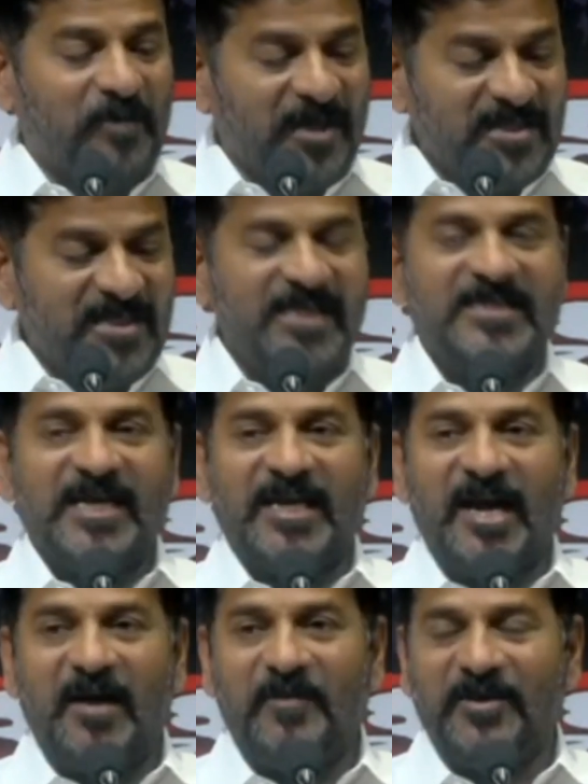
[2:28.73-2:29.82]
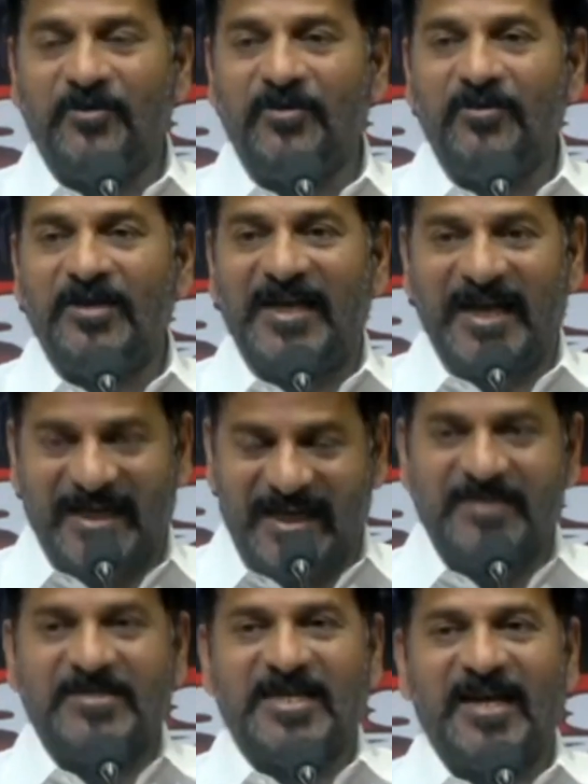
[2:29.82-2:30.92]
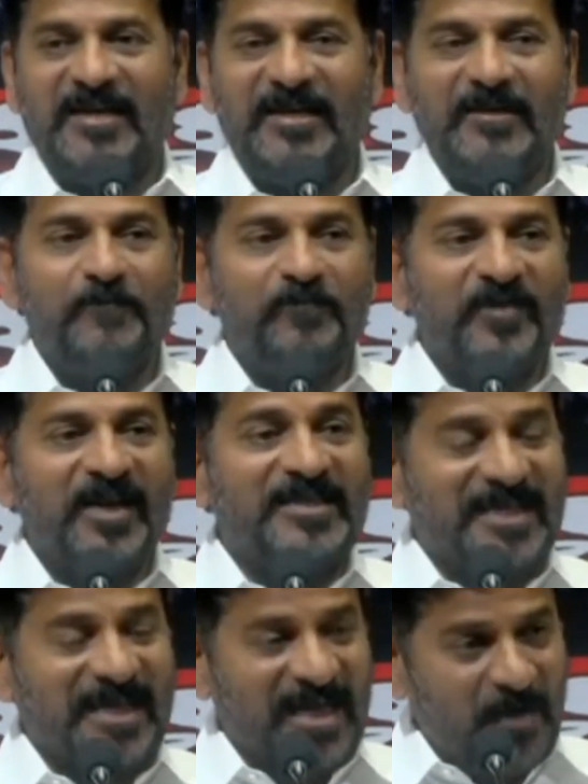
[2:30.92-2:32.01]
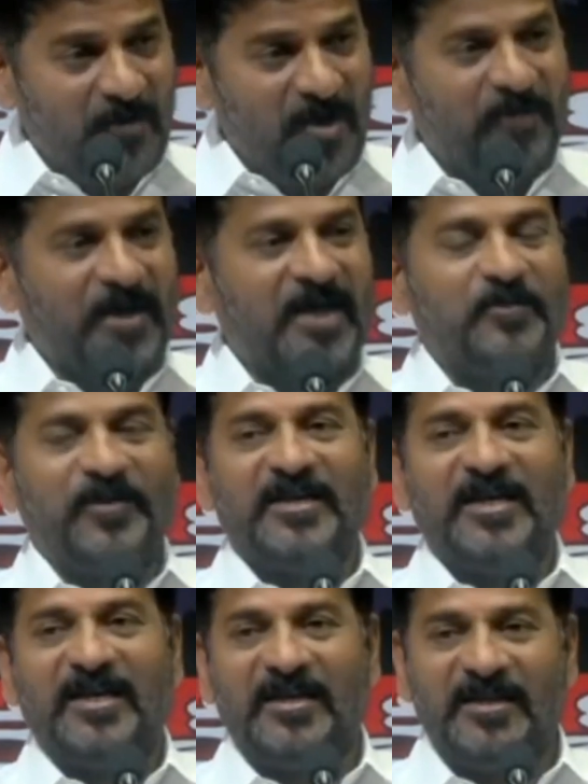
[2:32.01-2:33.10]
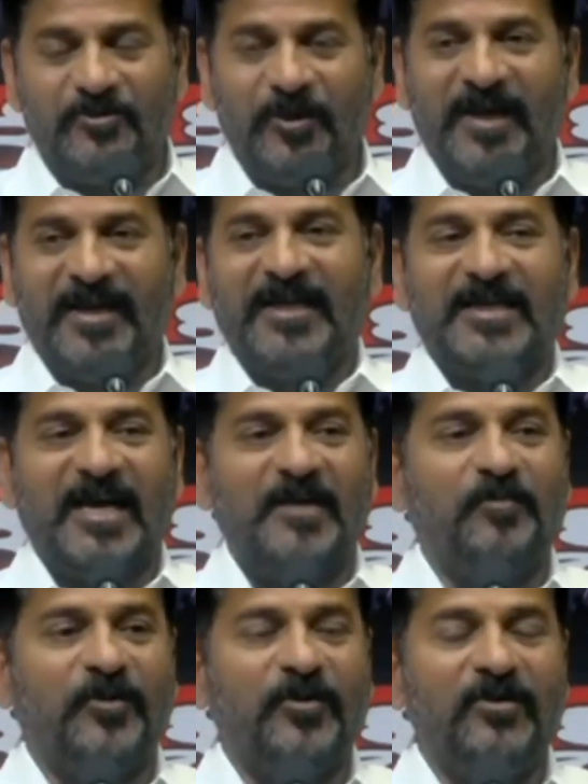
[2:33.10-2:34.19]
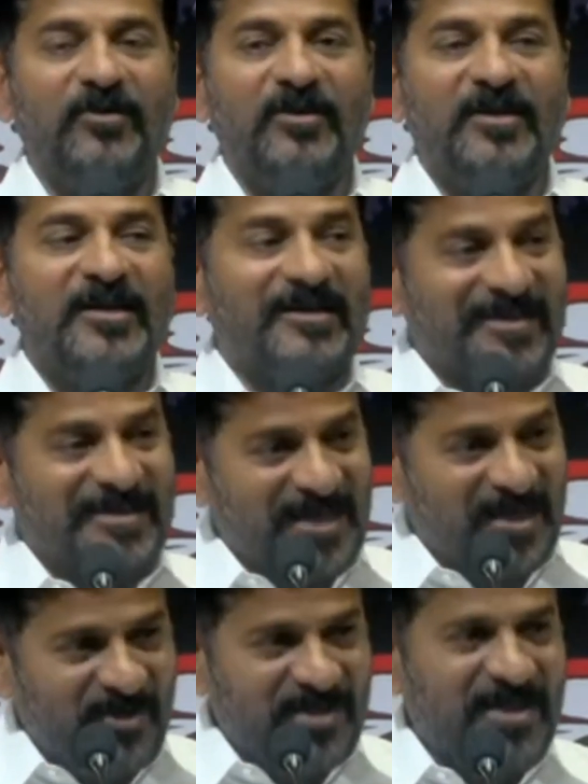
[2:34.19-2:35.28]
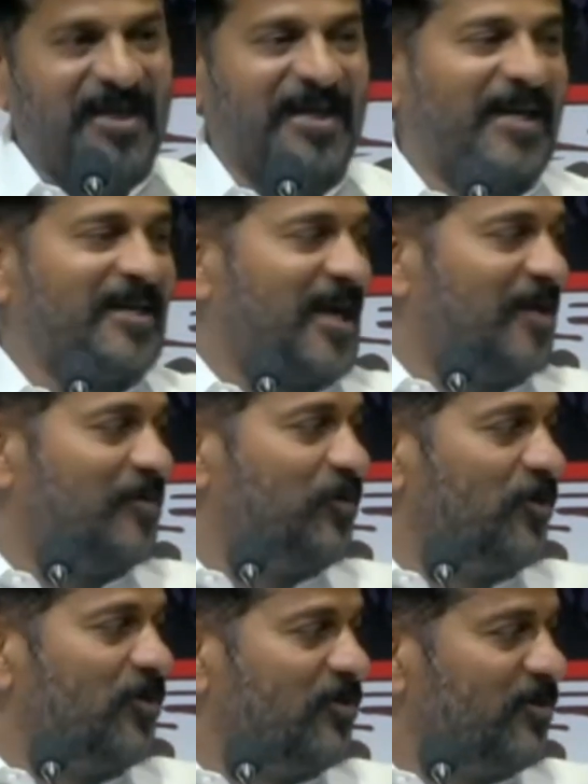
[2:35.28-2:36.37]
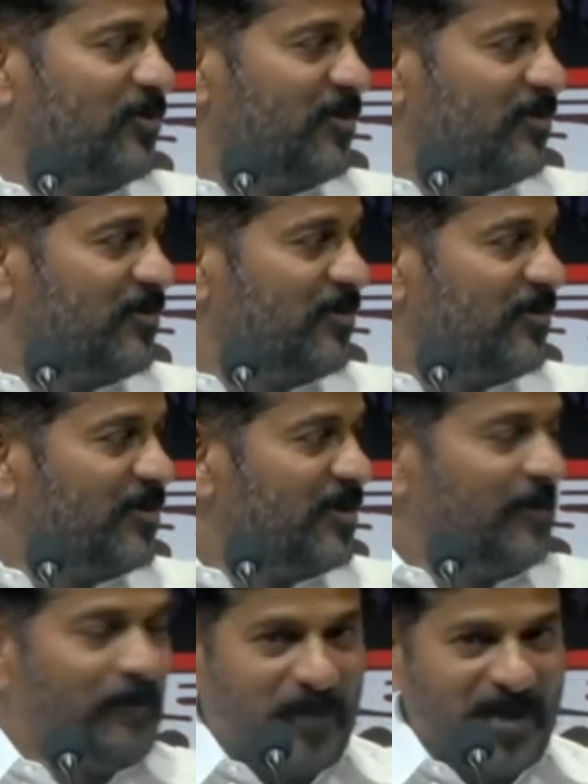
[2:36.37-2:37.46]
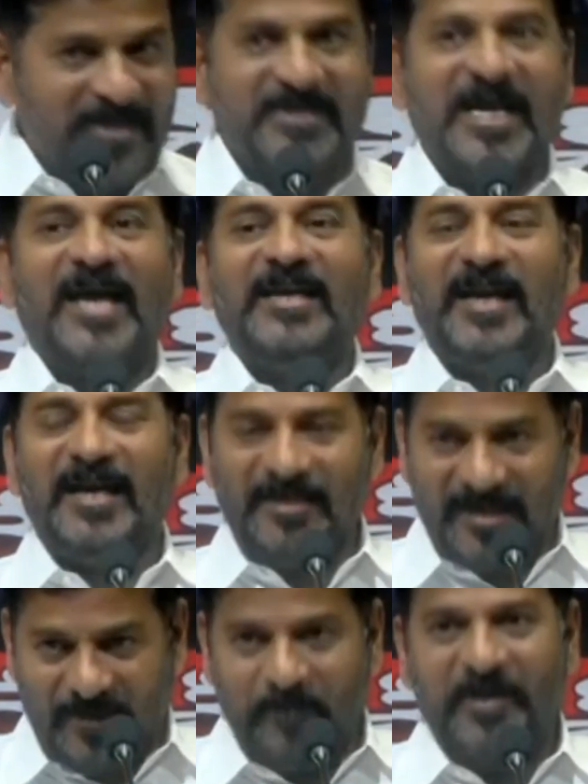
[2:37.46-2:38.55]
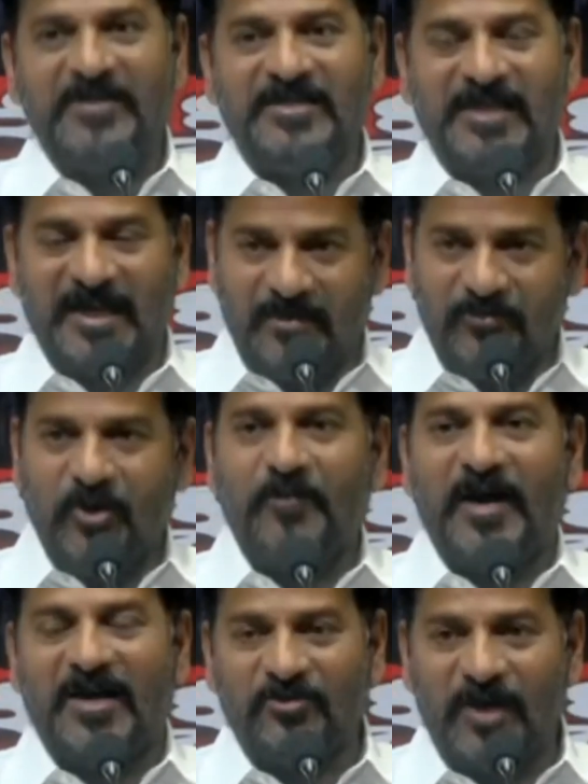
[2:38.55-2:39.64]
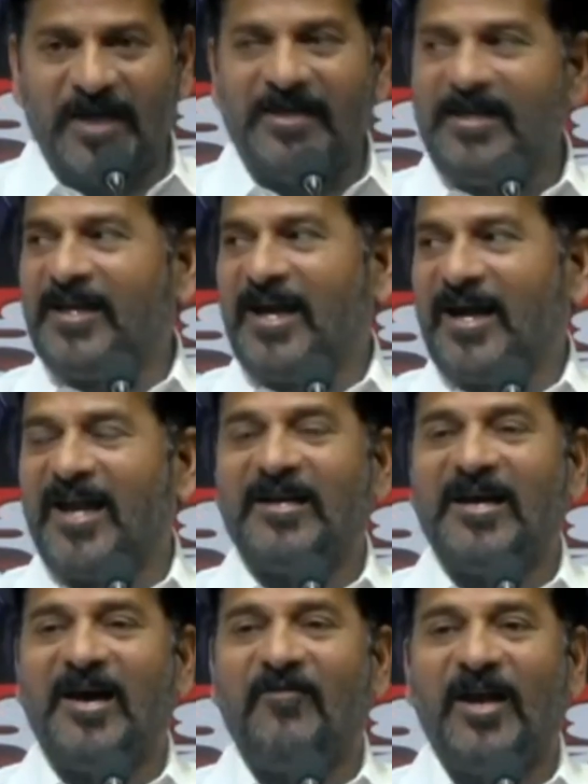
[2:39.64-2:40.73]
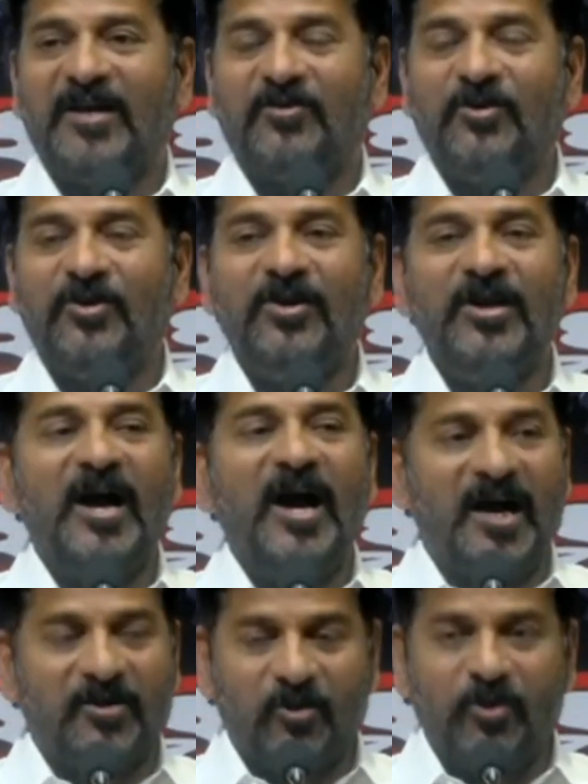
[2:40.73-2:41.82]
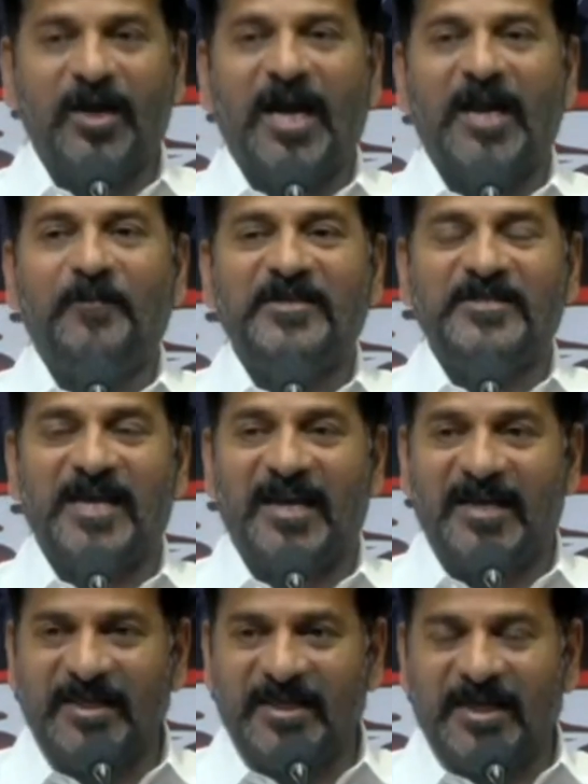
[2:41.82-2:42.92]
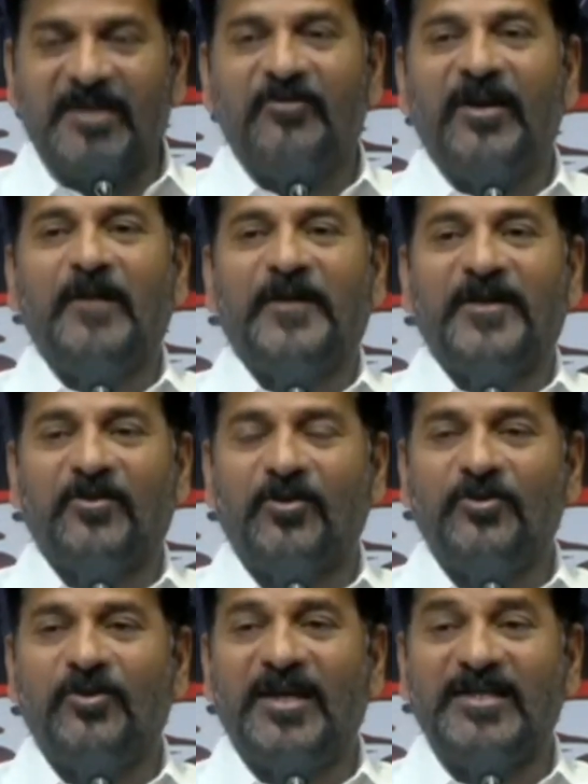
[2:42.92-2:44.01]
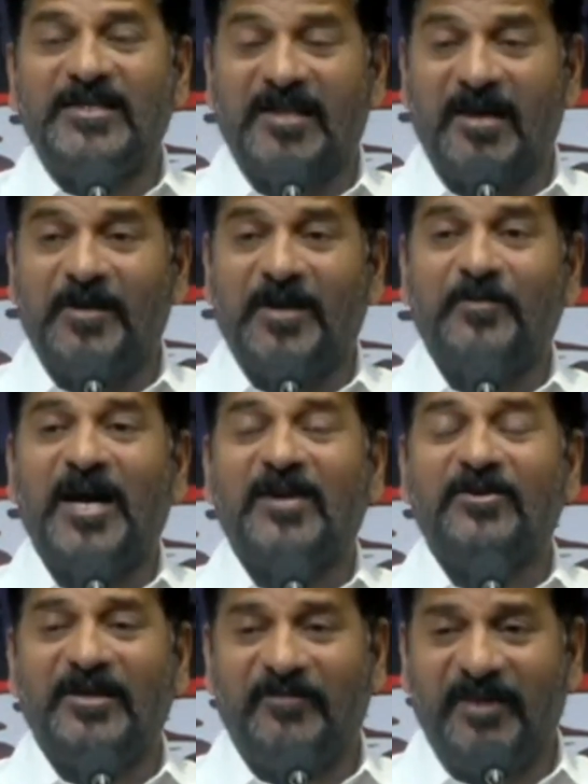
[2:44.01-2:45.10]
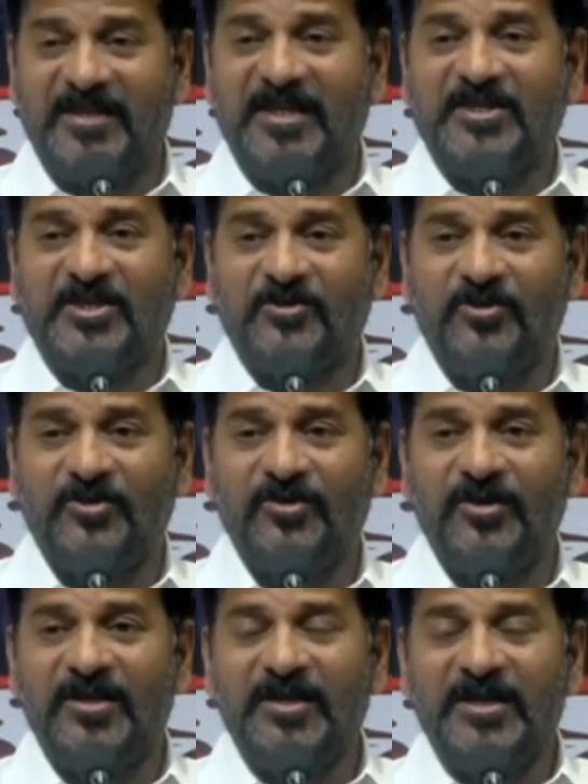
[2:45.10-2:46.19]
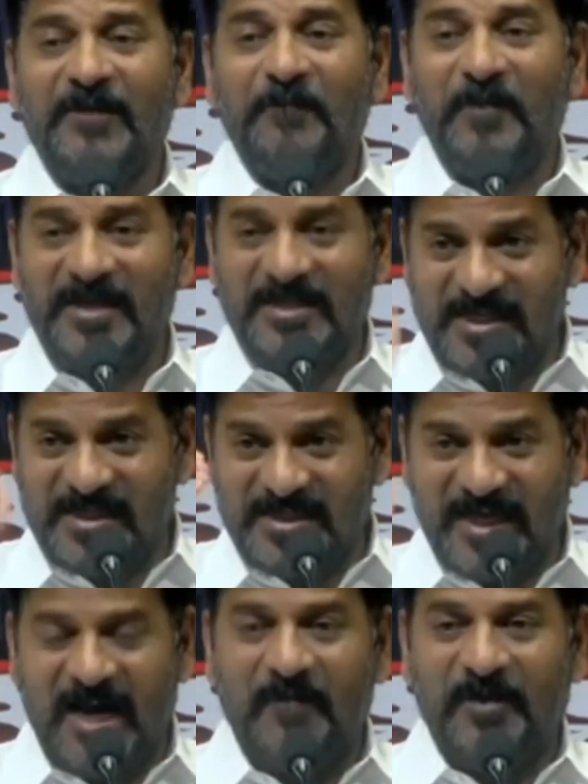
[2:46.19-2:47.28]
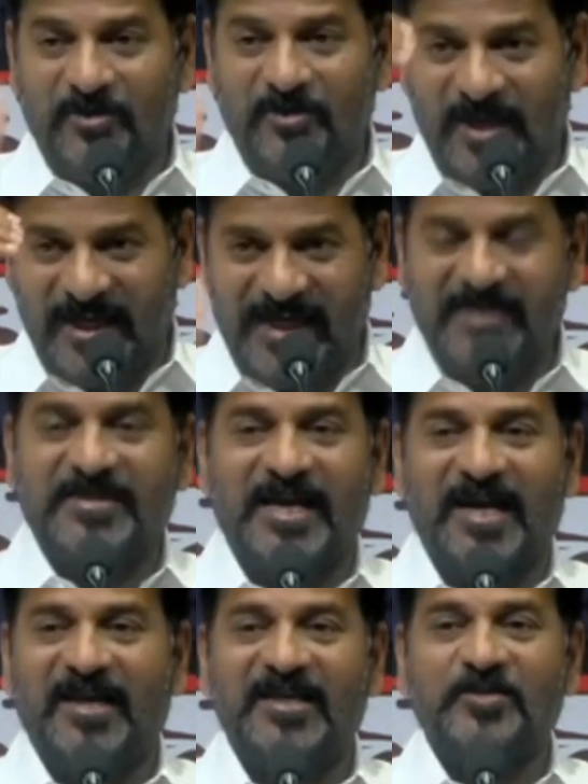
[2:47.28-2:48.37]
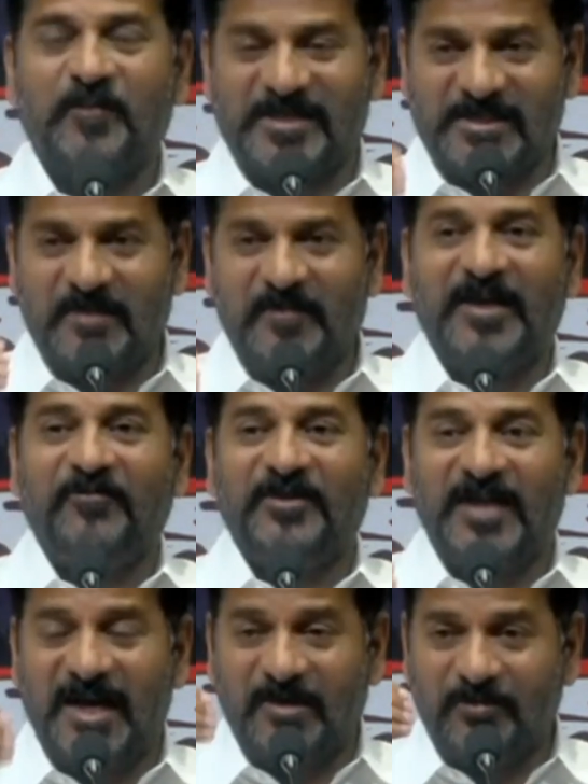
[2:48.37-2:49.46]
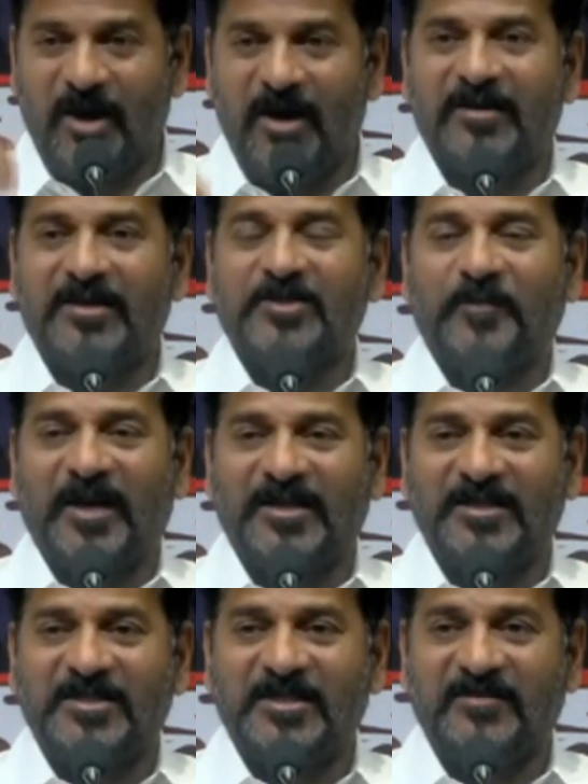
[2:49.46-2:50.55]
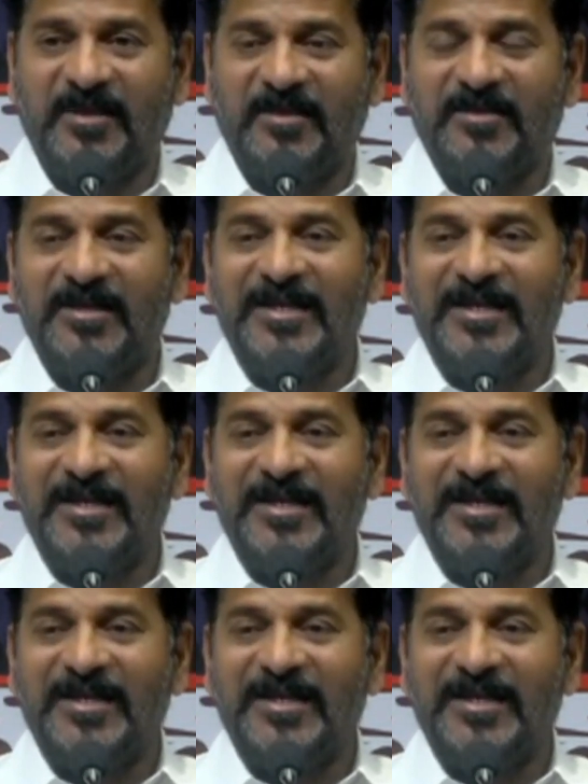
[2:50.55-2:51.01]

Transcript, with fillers: బీసీ జనాభాను లెక్కించాలి జనాభా ప్రాతిపదికన నిధుల కేటాయింపు రిజర్వేషన్ల కేటాయింపు పెంచాలి అని అదే పెంచడంతో పాటు అన్ని రకాలుగా వాళ్లకు హక్కులు కల్పించాలని రెండు వేల పదకొండులోనే చిదంబరం గారు నివేదిక ఇచ్చిండ్రు బీసీ జనాభాను లెక్కించాలని స్పష్టమైన విధానం కాంగ్రెస్ ప్రకటించింది